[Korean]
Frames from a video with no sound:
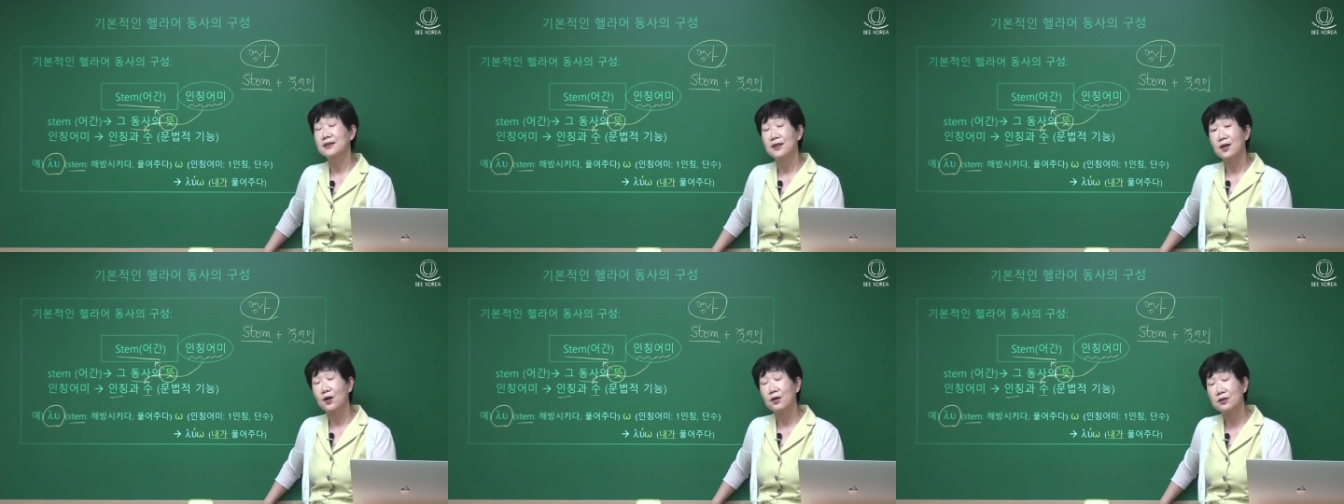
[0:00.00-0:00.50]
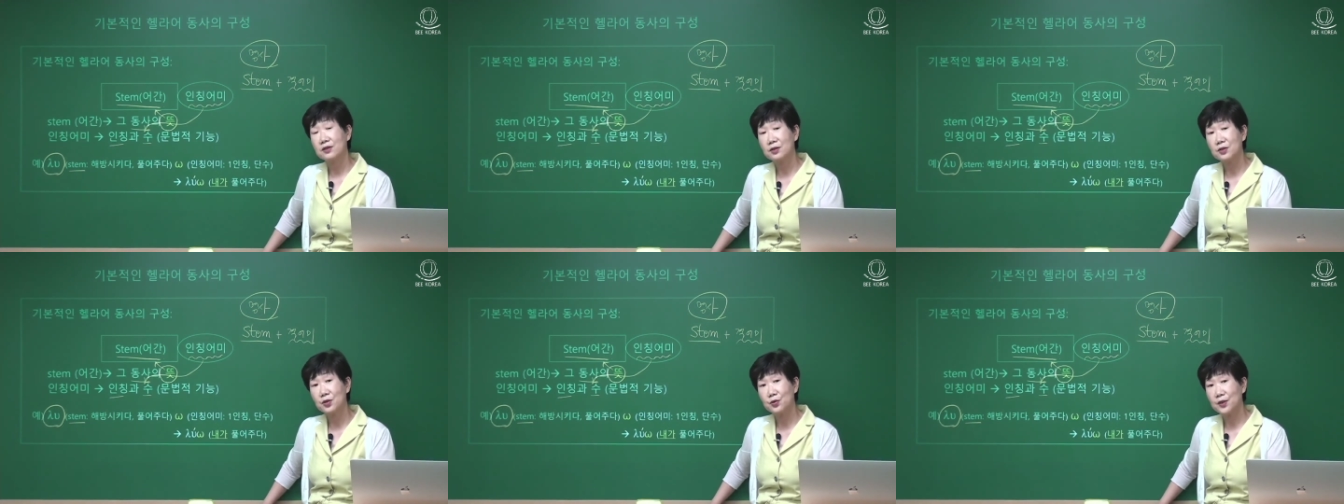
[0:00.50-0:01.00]
어떤
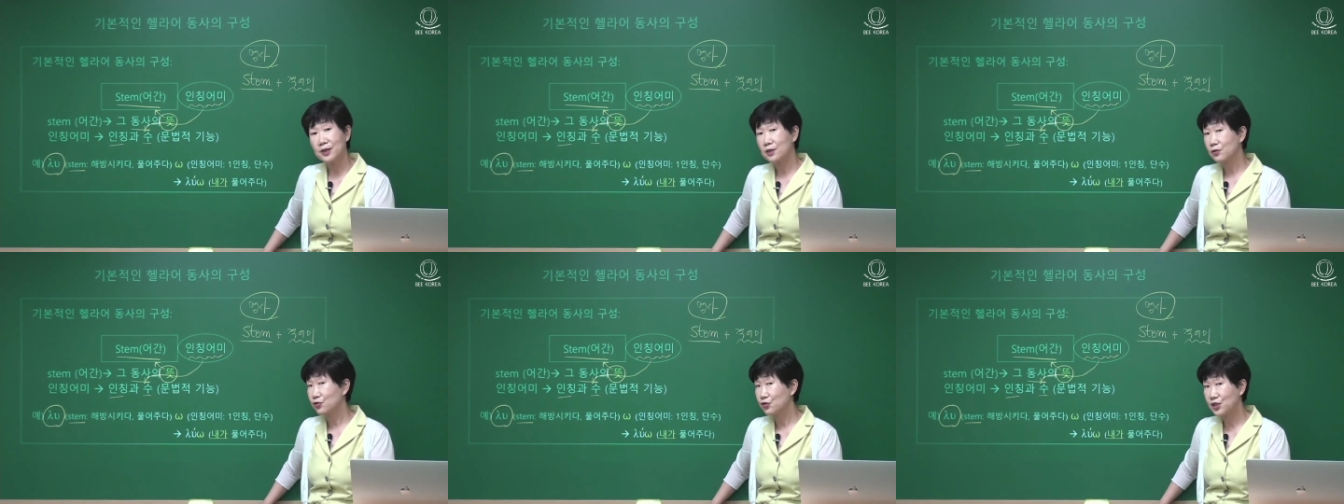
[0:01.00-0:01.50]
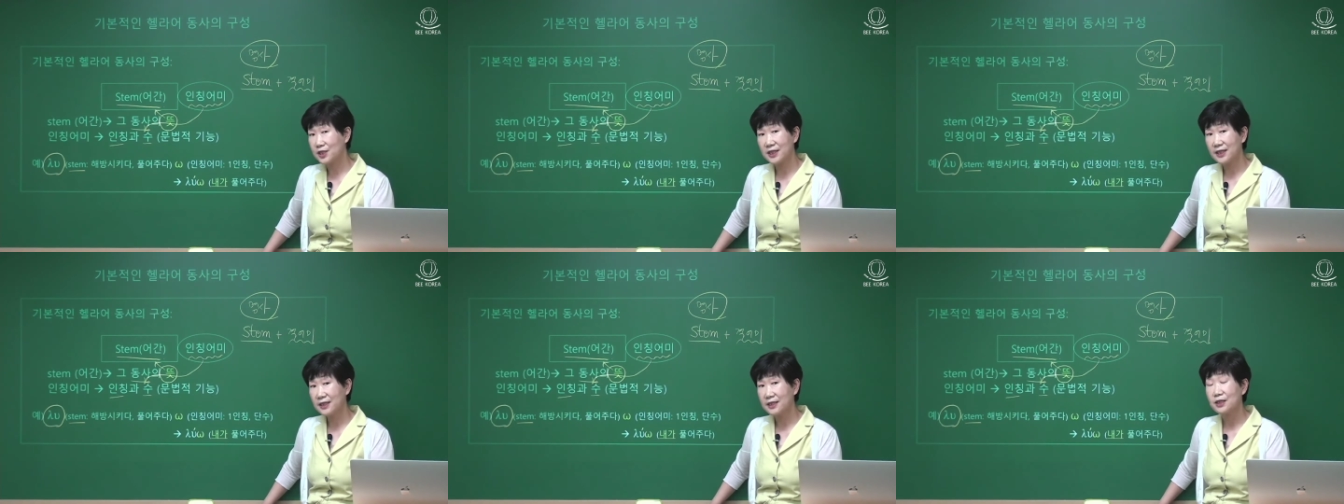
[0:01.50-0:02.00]
경우에는
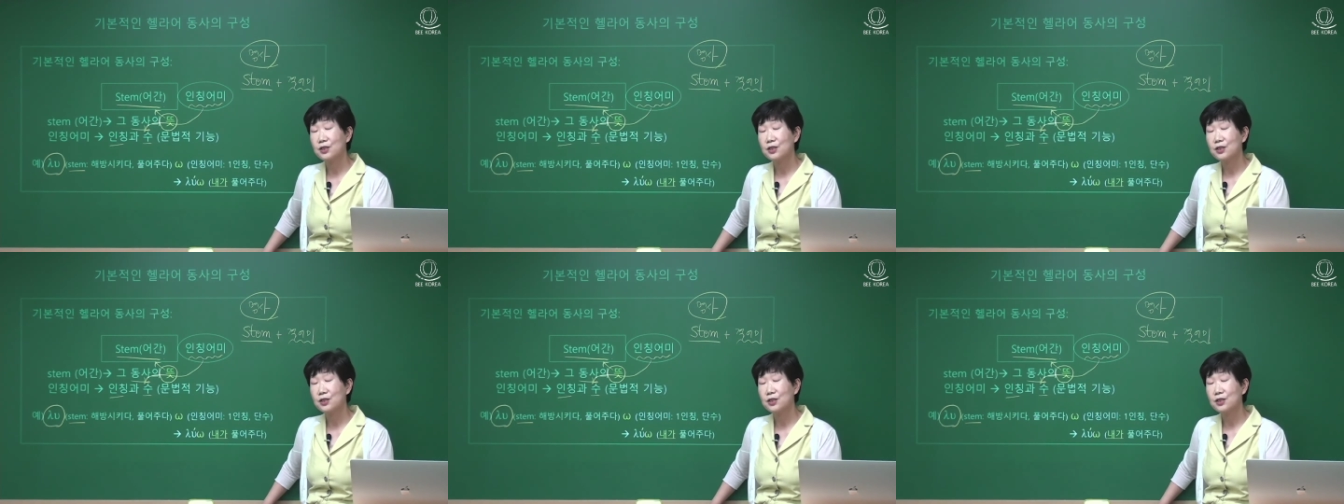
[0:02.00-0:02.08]
굳이